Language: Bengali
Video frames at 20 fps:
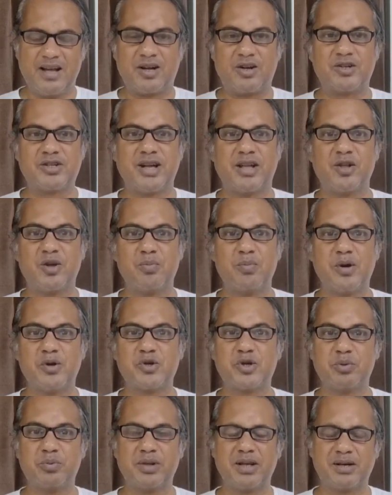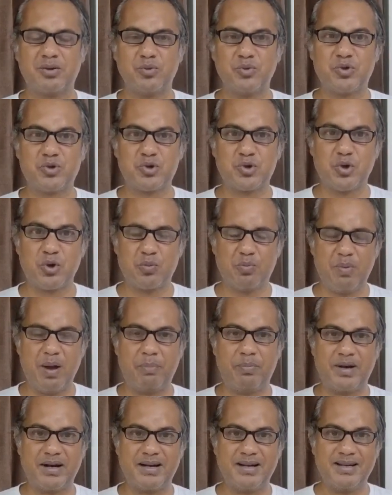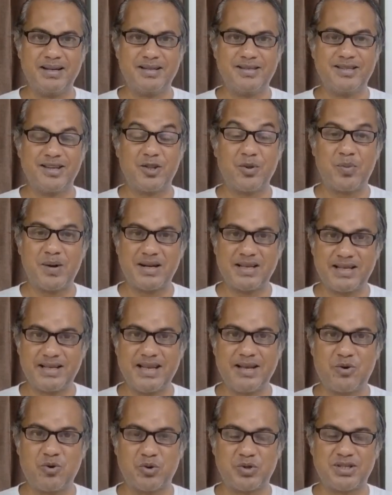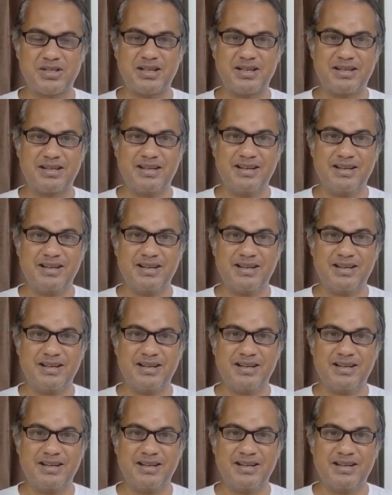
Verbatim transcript: কারণ সাধারণ মানুষের মধ্যে একটা উৎসুক ব্যাপার জাতীয় পার্টি কী করছে